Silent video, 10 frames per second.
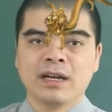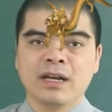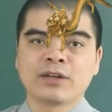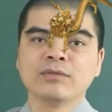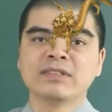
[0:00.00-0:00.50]

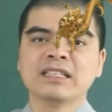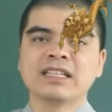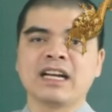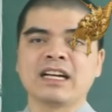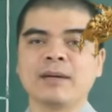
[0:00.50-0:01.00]
à, cũng dễ
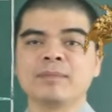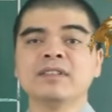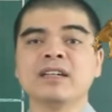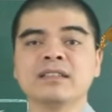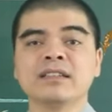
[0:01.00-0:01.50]
dàng gặp
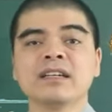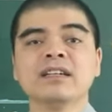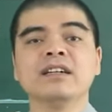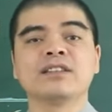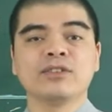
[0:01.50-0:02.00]
được những cái
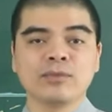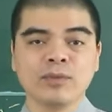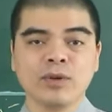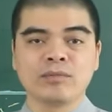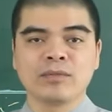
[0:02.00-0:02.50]
người tốt
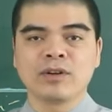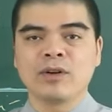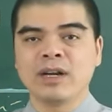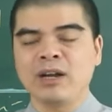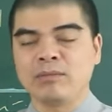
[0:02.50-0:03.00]
bụng
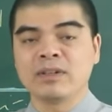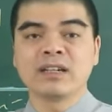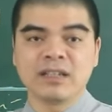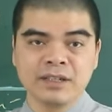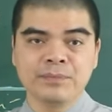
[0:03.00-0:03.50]
có lòng
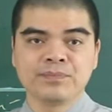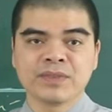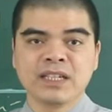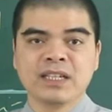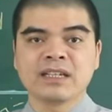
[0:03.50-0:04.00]
nâng đỡ
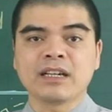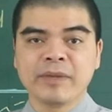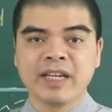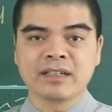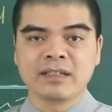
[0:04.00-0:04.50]
đặc
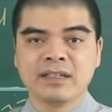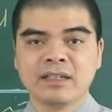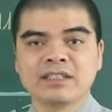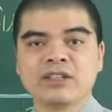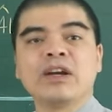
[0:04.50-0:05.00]
biệt
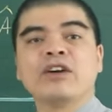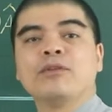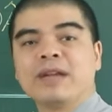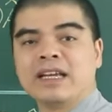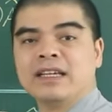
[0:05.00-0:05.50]
trong ngày
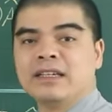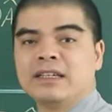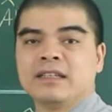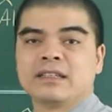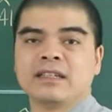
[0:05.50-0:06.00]
hôm nay ấy,
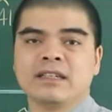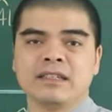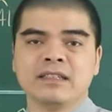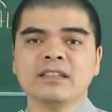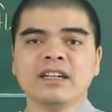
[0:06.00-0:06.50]

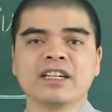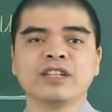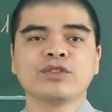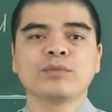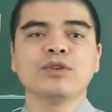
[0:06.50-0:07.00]
thì những người
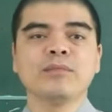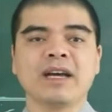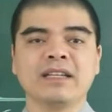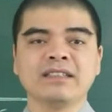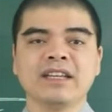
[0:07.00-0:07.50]
kinh doanh buôn
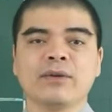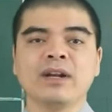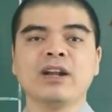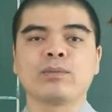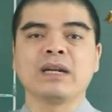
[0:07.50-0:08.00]
bán sẽ
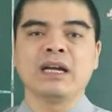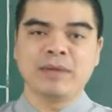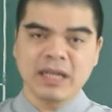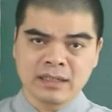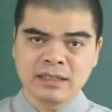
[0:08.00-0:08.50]
có lộc
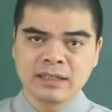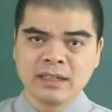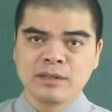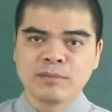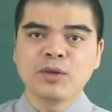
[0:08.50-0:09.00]
làm ăn
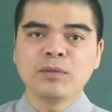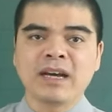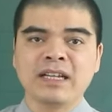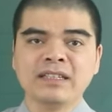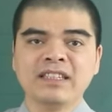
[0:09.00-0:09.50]
buôn
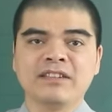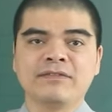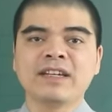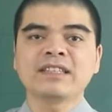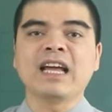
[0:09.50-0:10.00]
bán
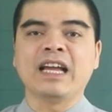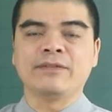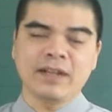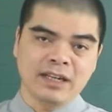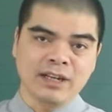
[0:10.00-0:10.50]
thì phát
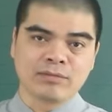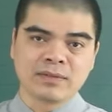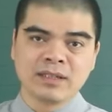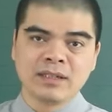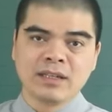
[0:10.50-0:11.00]
tài phát
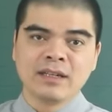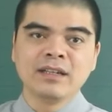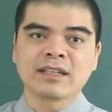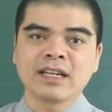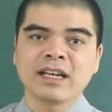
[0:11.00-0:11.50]
lộc
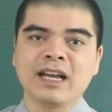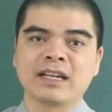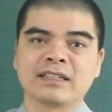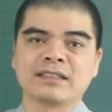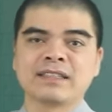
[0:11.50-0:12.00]
lượt khách
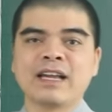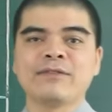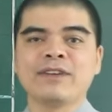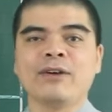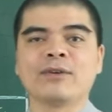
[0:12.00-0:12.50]
hàng
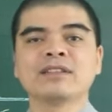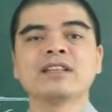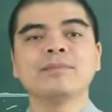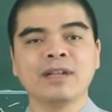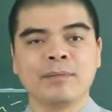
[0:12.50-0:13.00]
ra vào cứ
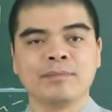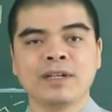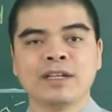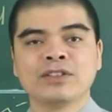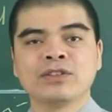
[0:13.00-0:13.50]
tấp nập
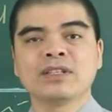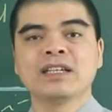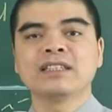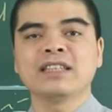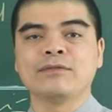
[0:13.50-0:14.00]
cho
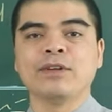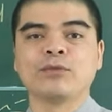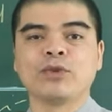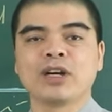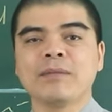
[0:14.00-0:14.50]
thấy sản
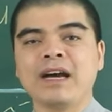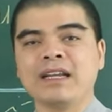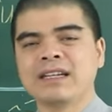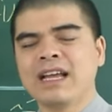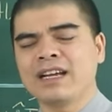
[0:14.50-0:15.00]
phẩm của các
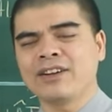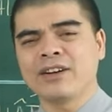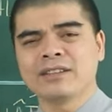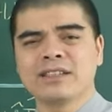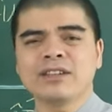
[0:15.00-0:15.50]
bạn đang
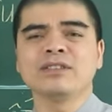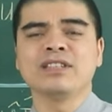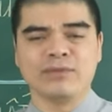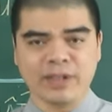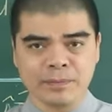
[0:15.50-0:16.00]
rất có
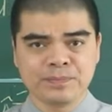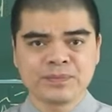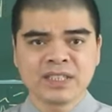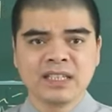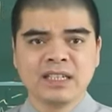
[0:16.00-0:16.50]
triển vọng.
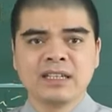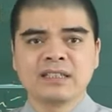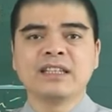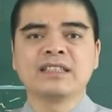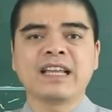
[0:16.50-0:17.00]

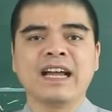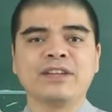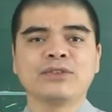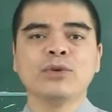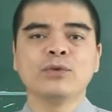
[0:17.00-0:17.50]
Tiền
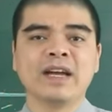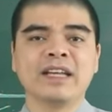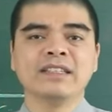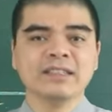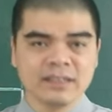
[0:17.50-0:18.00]
tài thu
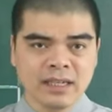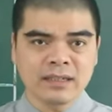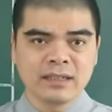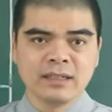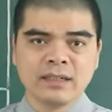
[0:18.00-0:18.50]
về như nước,
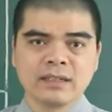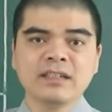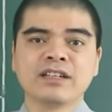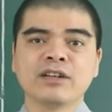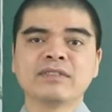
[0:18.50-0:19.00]

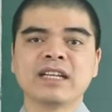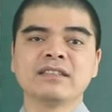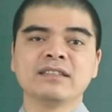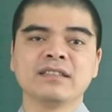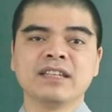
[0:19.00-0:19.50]
đường công
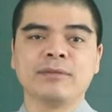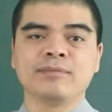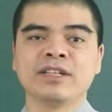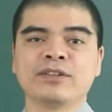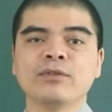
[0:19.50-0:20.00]
danh sự nghiệp
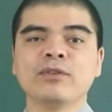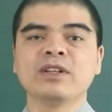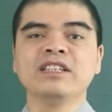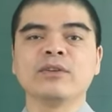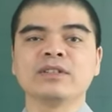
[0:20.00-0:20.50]
thì cũng
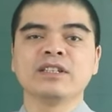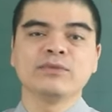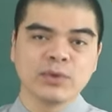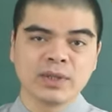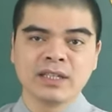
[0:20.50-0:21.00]
có nhiều cái
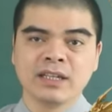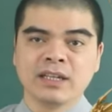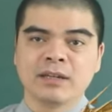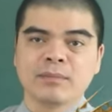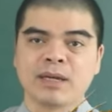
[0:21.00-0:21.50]
tin vui.
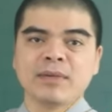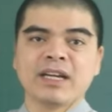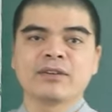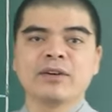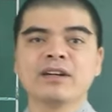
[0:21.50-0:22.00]
Bản
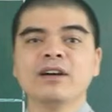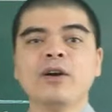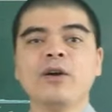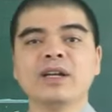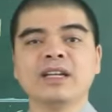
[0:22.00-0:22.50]
mệnh có cơ
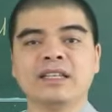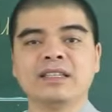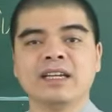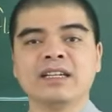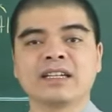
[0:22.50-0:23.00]
hội
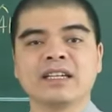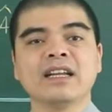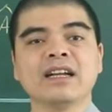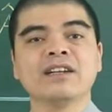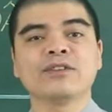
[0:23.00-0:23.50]
để thể hiện cái
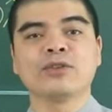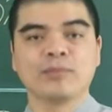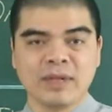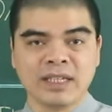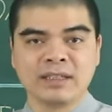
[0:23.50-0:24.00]
năng lực của
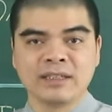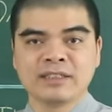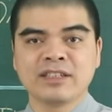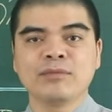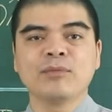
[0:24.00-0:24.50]
mình
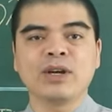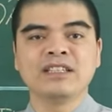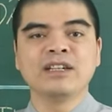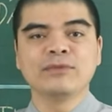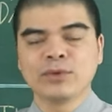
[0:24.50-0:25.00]
trong mọi
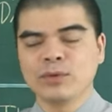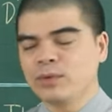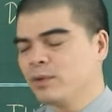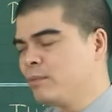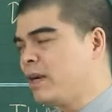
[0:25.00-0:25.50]
nhiệm
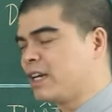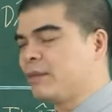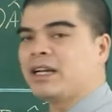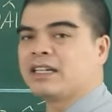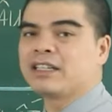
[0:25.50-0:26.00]
vụ mà
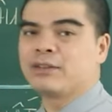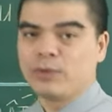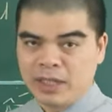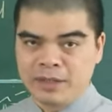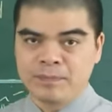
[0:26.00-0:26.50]
các bạn đang theo
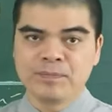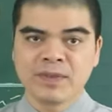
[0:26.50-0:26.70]
đuổi.